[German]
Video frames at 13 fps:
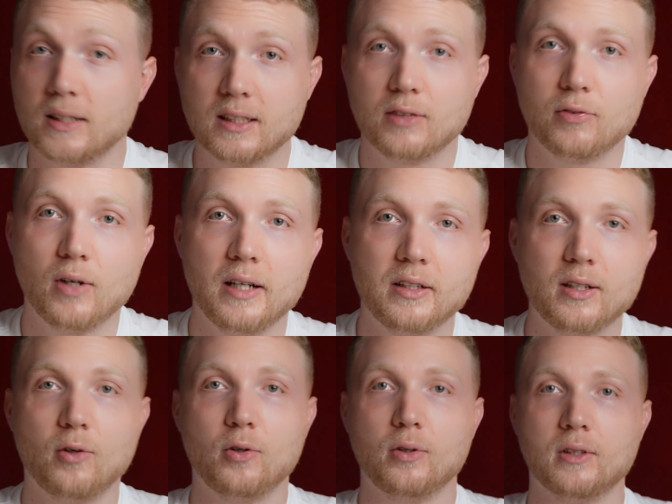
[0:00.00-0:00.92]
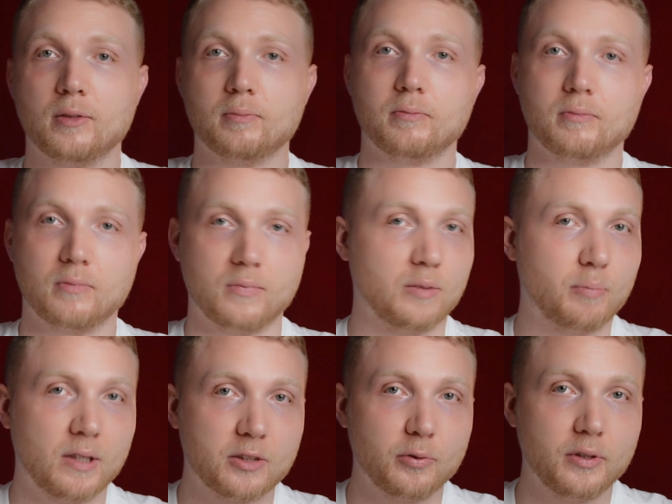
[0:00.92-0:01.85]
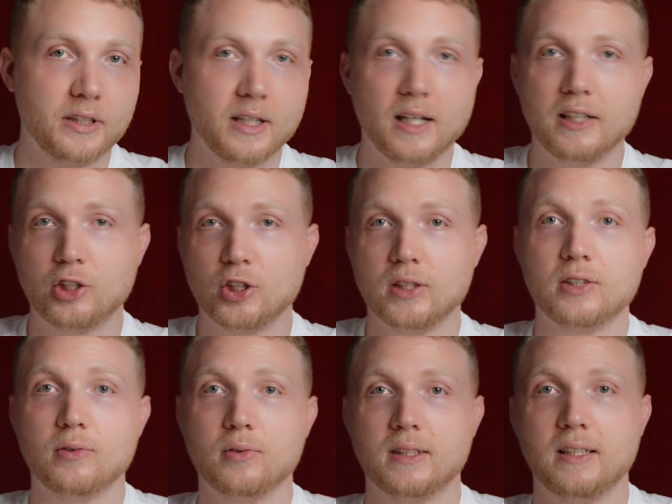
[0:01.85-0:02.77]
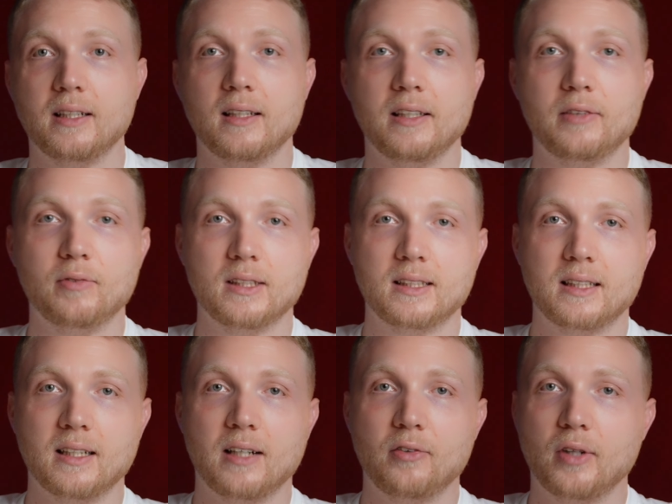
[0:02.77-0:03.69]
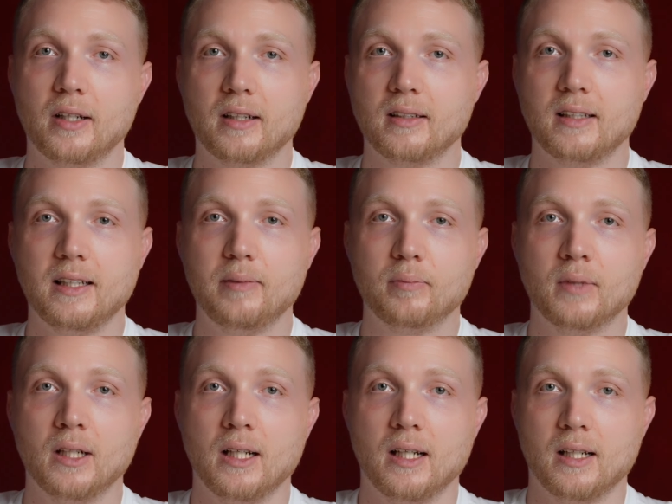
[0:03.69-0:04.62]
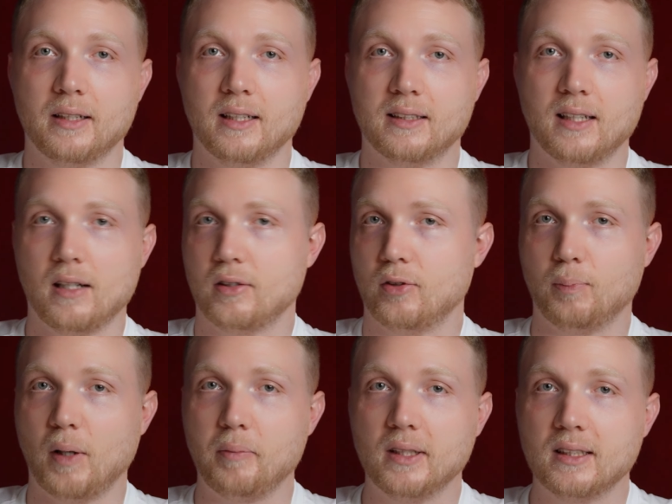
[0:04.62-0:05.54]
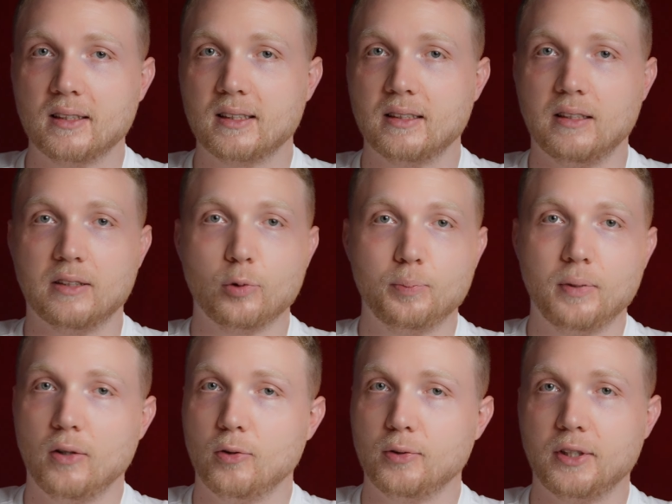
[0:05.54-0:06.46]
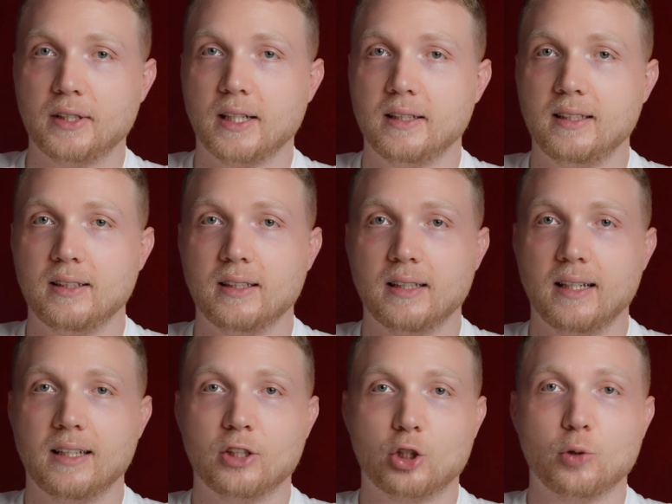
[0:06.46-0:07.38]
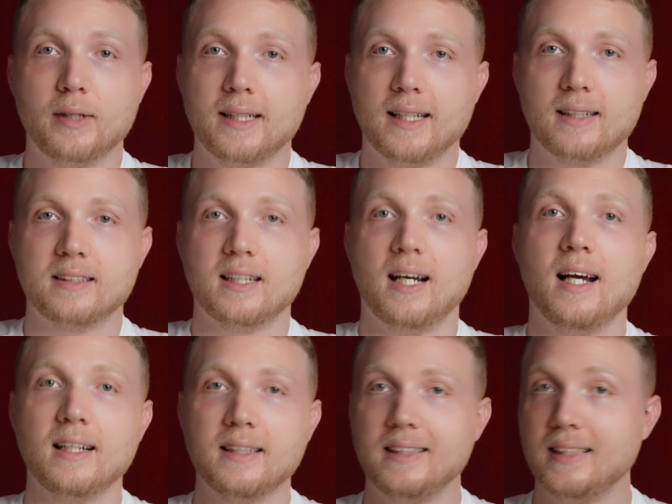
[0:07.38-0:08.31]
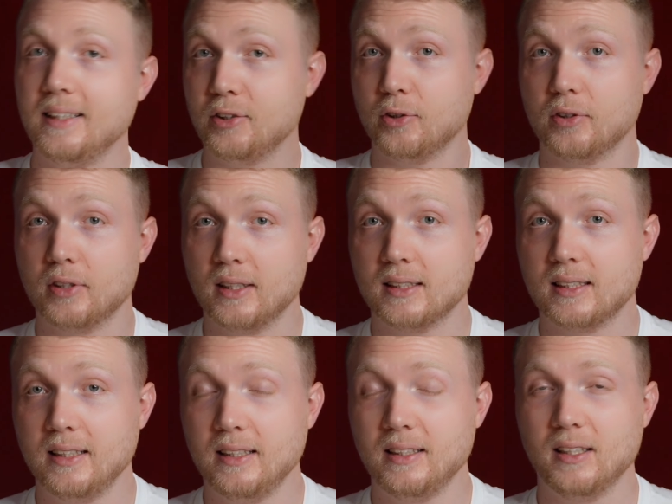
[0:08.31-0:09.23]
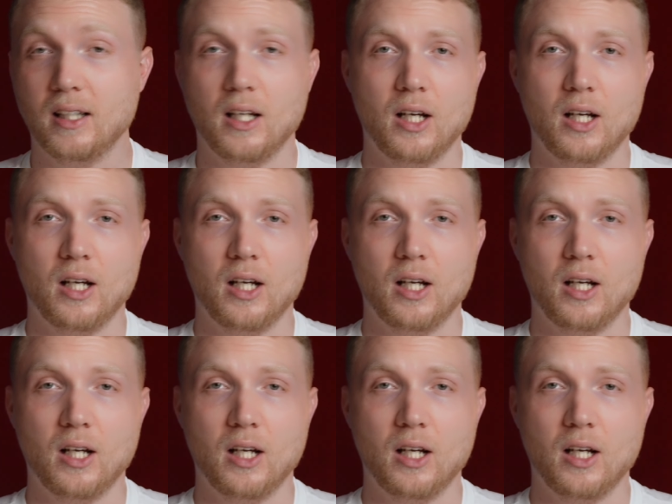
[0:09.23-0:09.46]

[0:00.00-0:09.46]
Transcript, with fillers: Das ist vielleicht auch ähm, eine persönliche Einschätzung. Sicherlich wird es den einen oder anderen geben, der sagt, bei mir sitzen die super und ich kann die stundenlang tragen. Ich konnte das nicht.